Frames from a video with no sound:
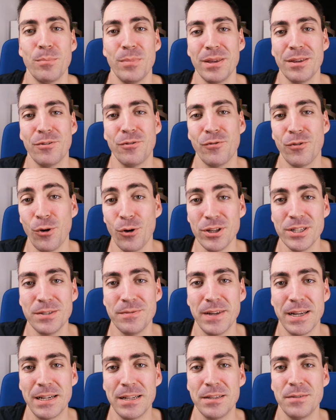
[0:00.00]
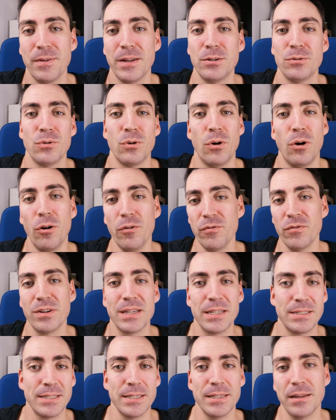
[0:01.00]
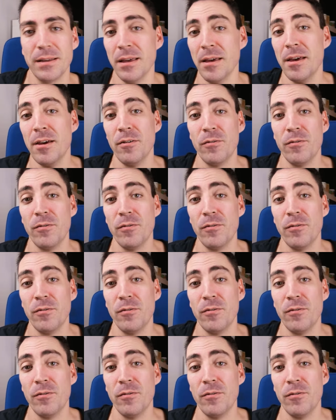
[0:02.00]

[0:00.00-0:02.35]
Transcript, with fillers: Mich freut es wirklich, wenn du offen Kritik,